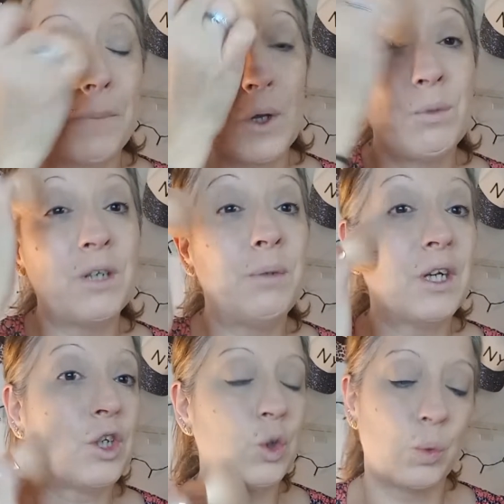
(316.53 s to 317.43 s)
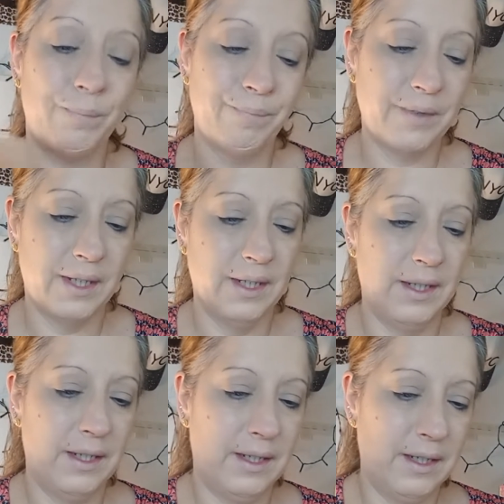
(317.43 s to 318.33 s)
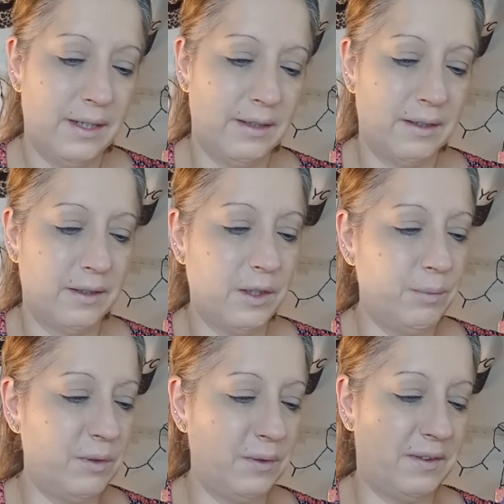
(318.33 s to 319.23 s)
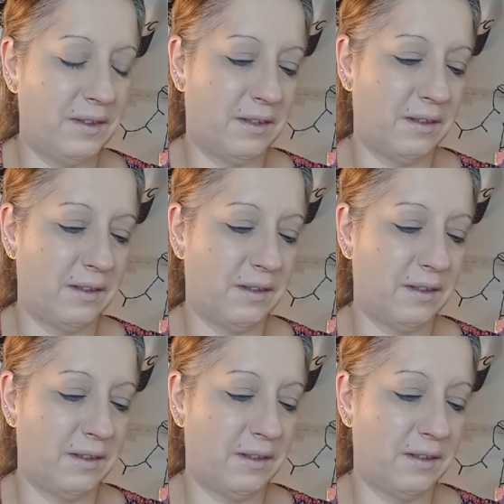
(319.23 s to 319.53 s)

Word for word: comme j'ai bien chaud. Comme ceci.